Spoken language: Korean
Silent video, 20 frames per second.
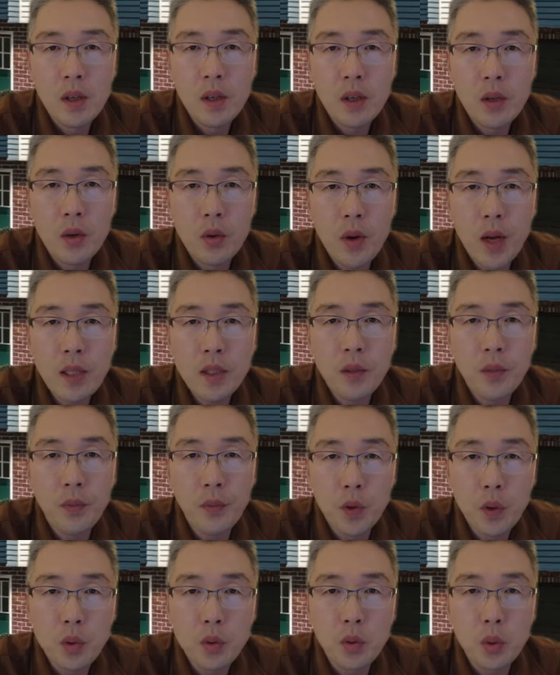
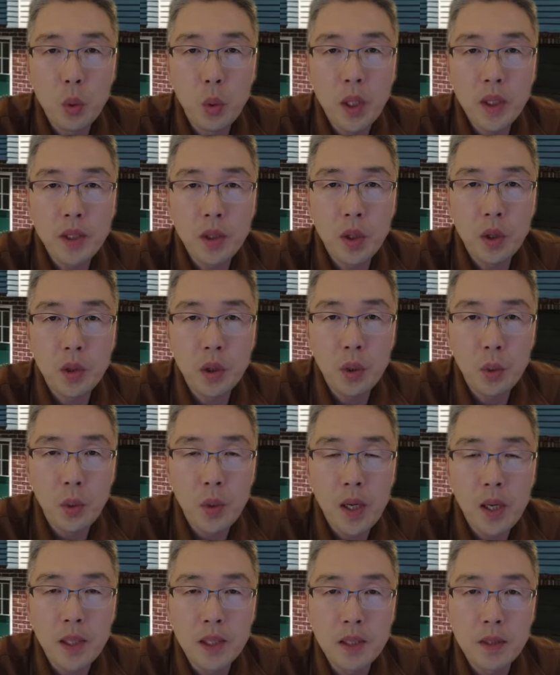크레스트뷰 소개시켜 드리도록
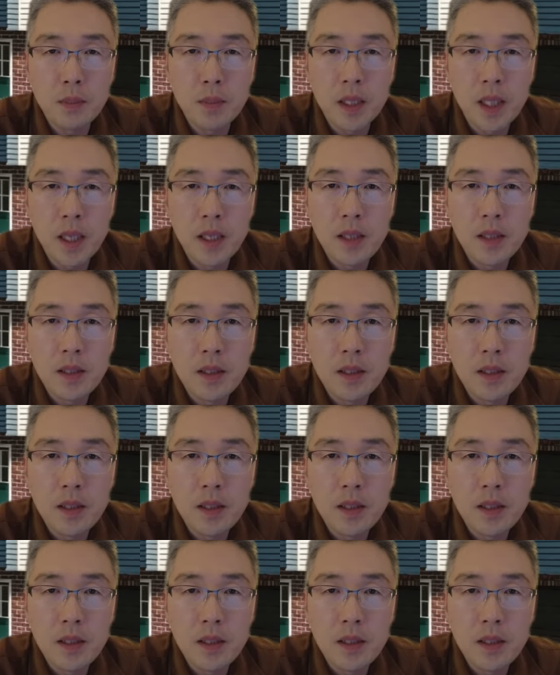하겠습니다.